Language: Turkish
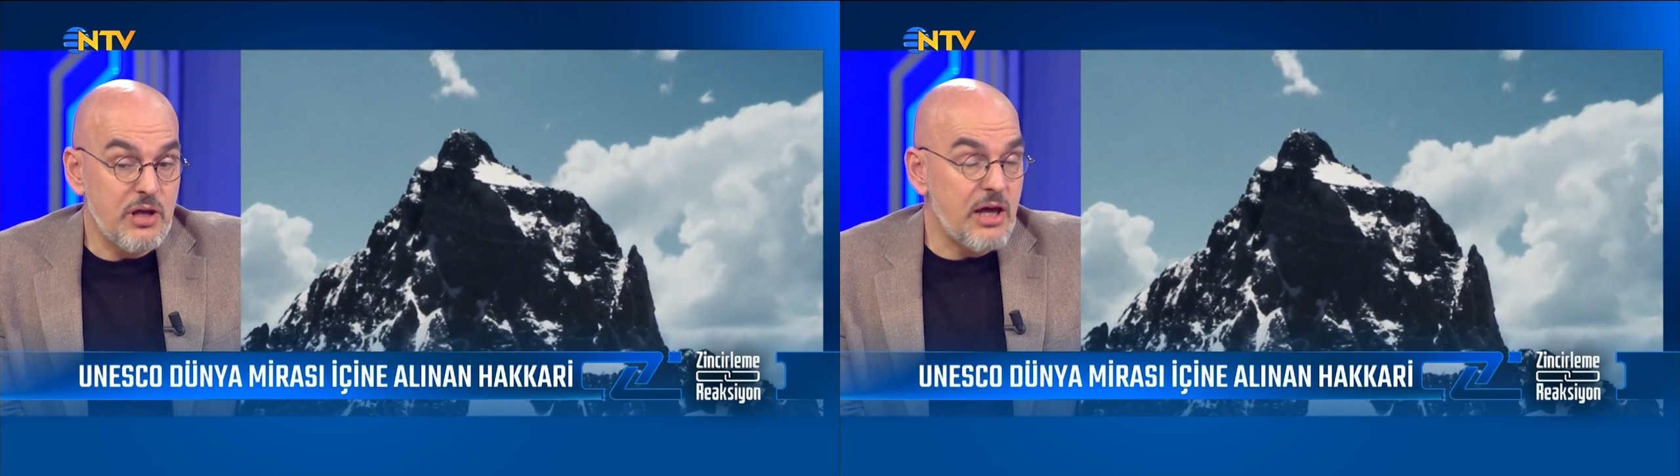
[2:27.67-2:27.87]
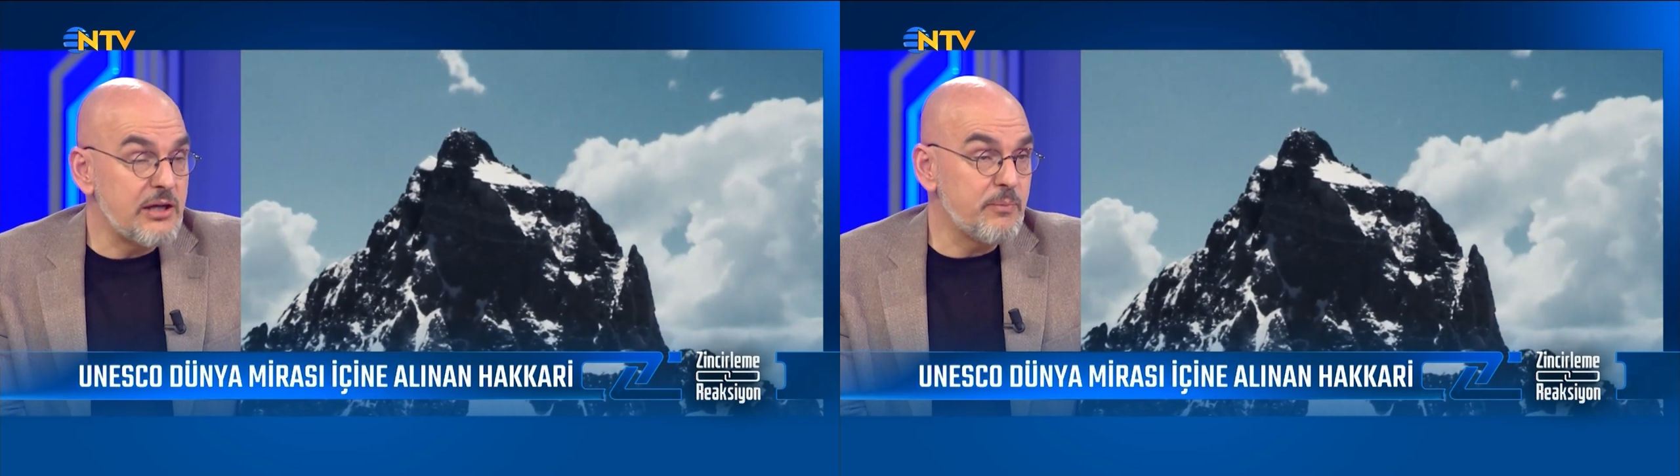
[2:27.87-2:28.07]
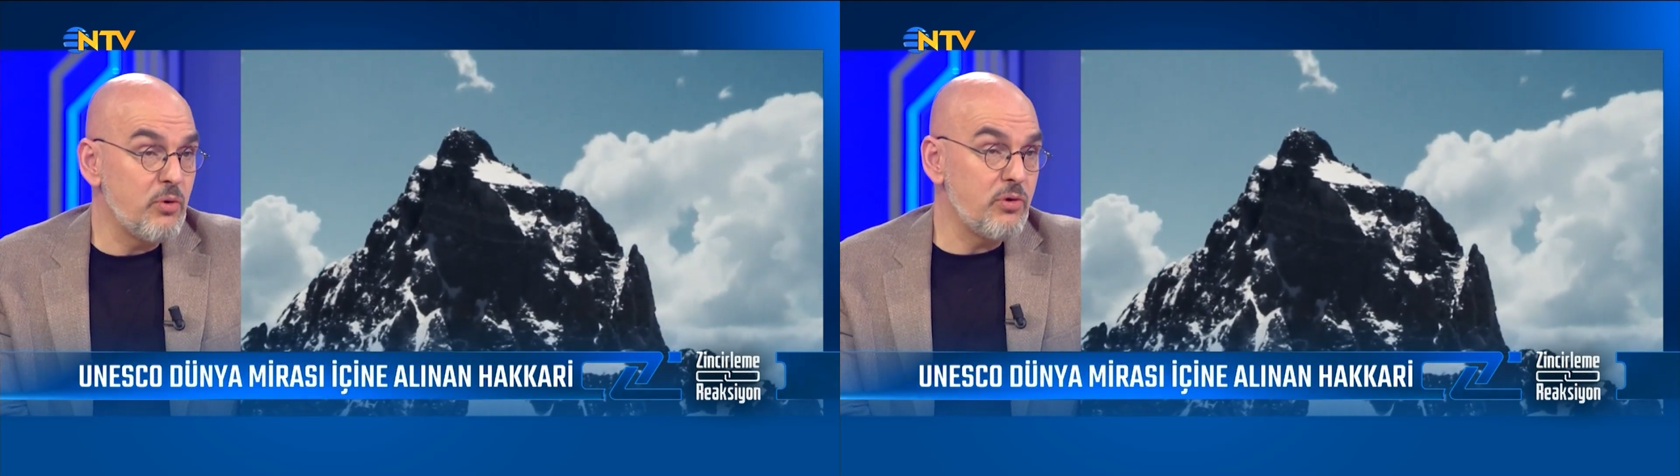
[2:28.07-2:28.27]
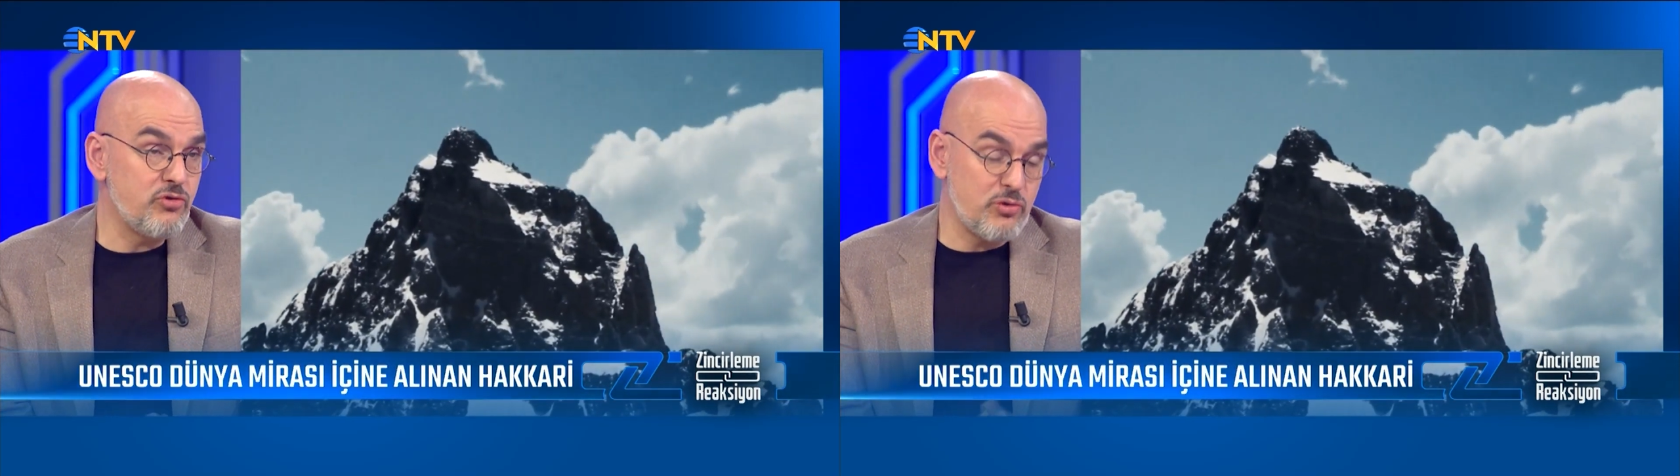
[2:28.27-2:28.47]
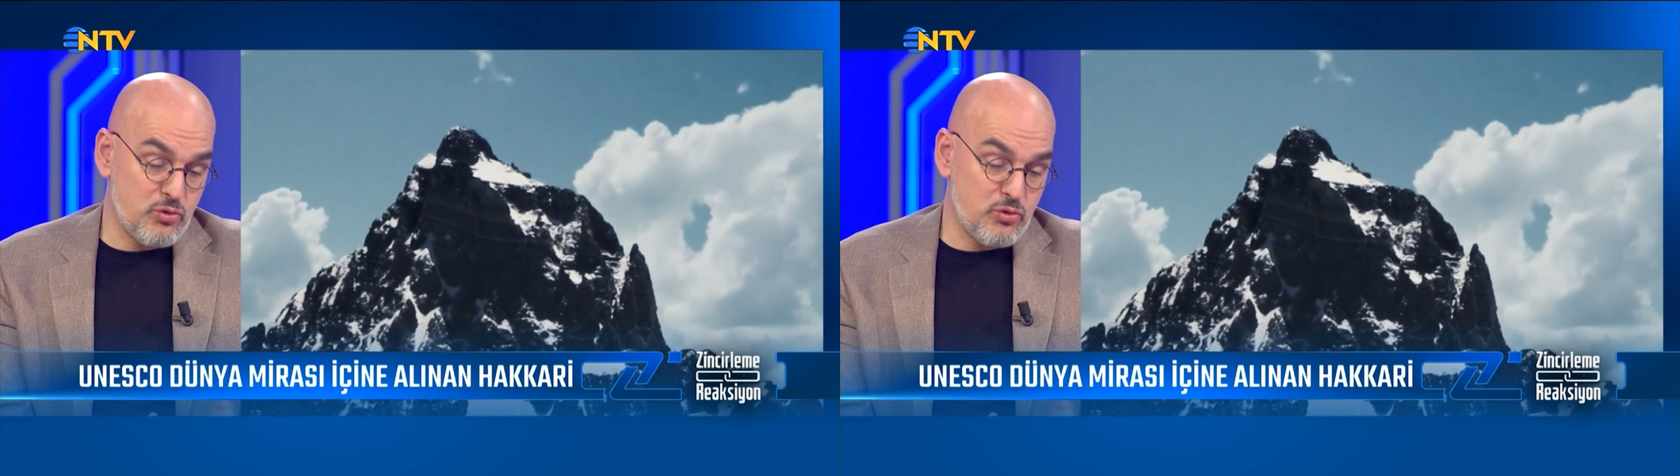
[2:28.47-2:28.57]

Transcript: Tarih boyunca